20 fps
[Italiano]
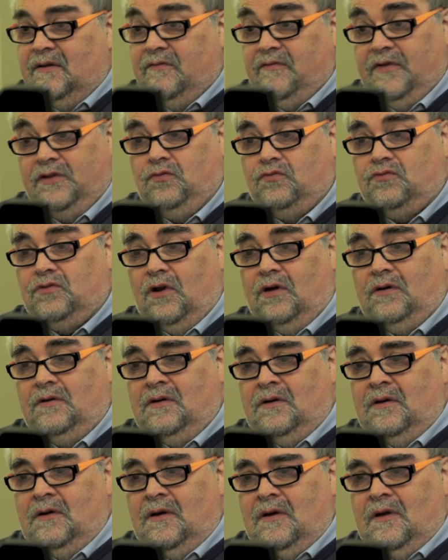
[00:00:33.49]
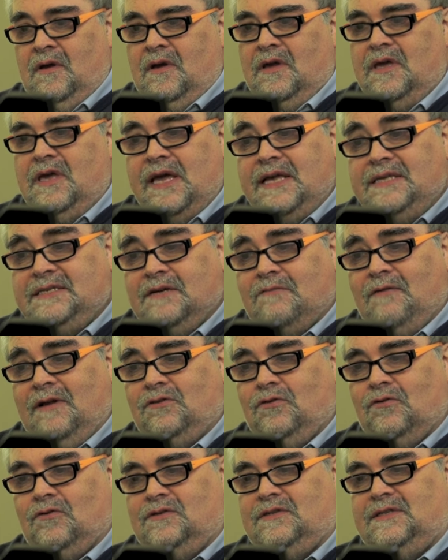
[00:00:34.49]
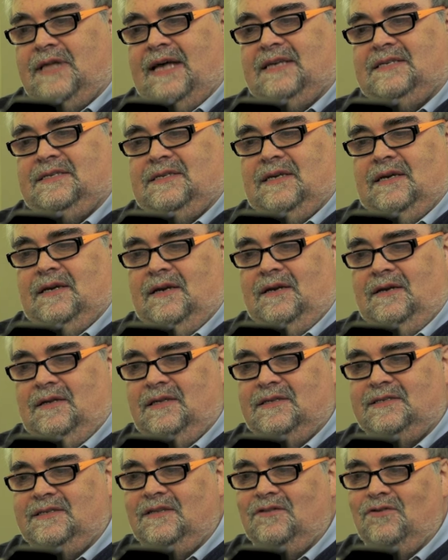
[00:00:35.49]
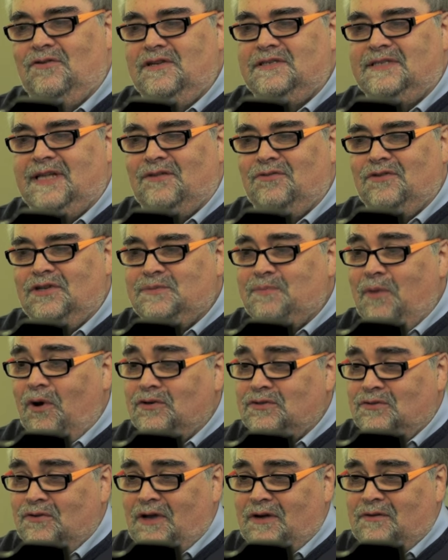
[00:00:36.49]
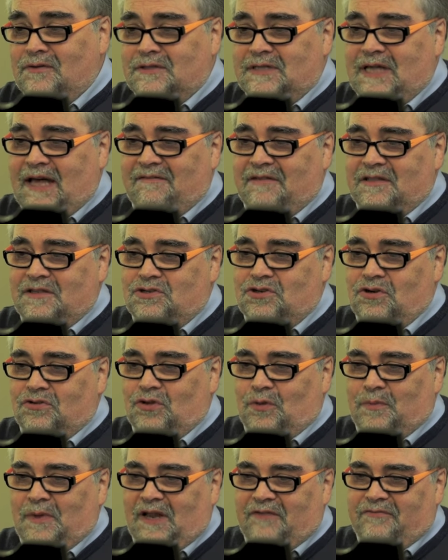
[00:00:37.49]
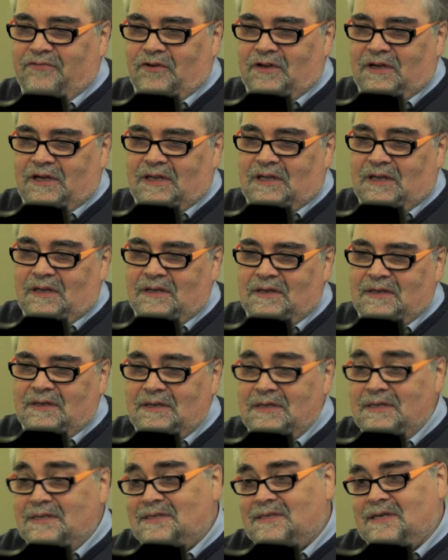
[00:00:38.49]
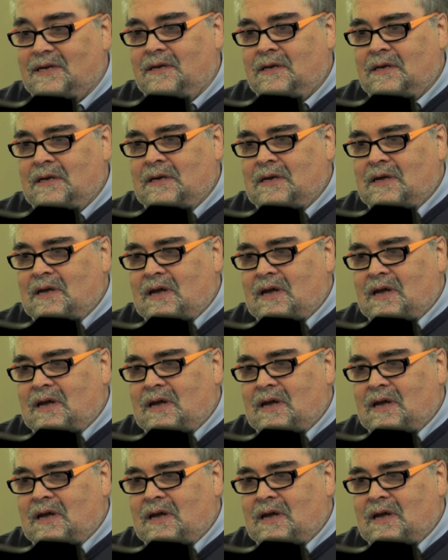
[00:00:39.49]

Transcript: Vedutolo, chiese quanto costasse ed essendogli stato risposto che costava 18.000 fiorini, disse